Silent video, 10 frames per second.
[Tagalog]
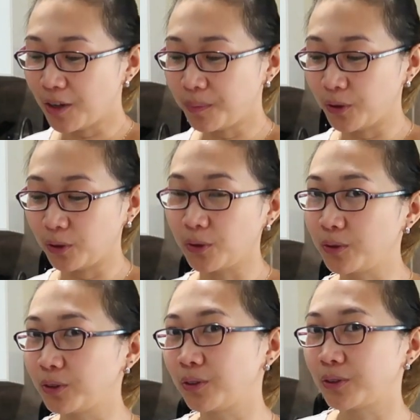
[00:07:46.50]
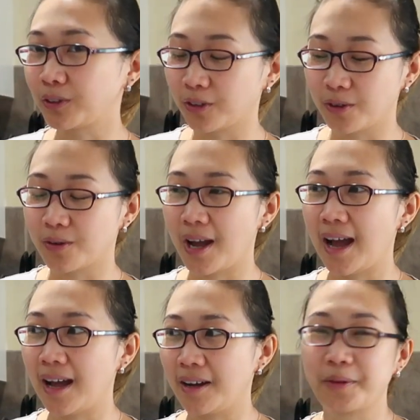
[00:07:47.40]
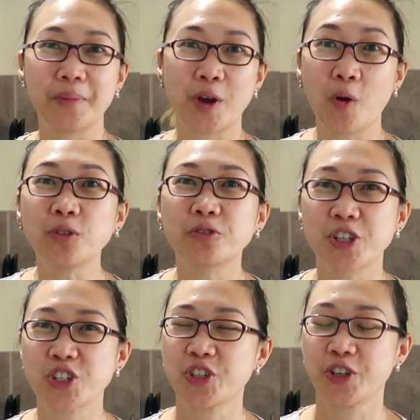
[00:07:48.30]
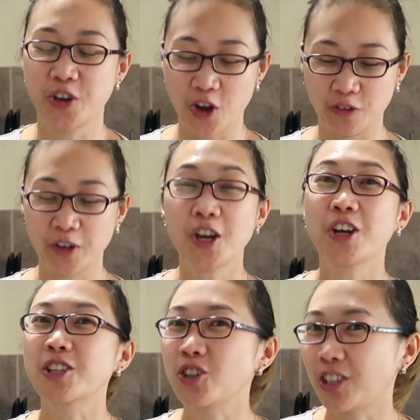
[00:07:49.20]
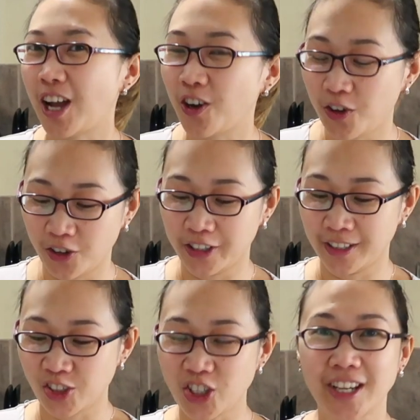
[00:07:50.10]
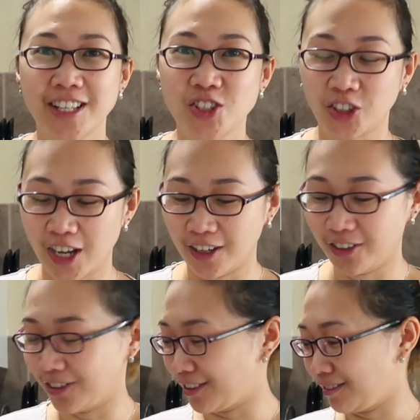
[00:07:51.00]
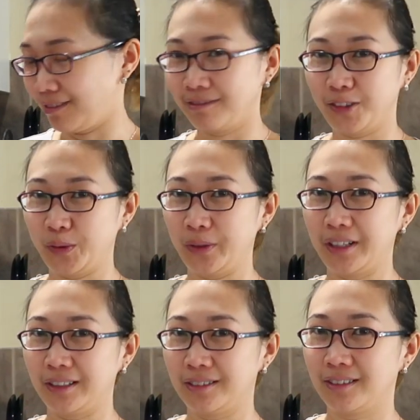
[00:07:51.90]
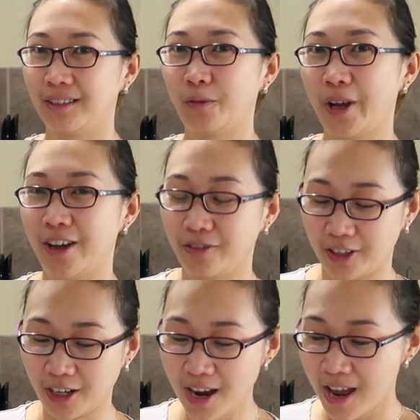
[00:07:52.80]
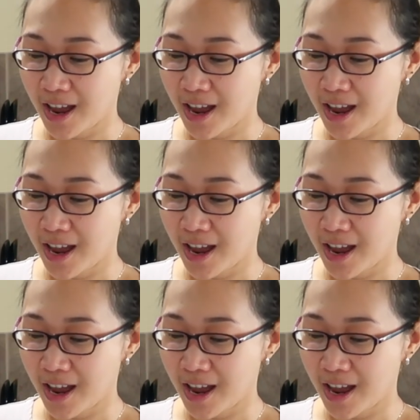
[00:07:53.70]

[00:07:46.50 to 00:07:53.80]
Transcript: lang po tong lutong to. Uh, my own version of sotanghon, chicken sotanghon noodles, whatever.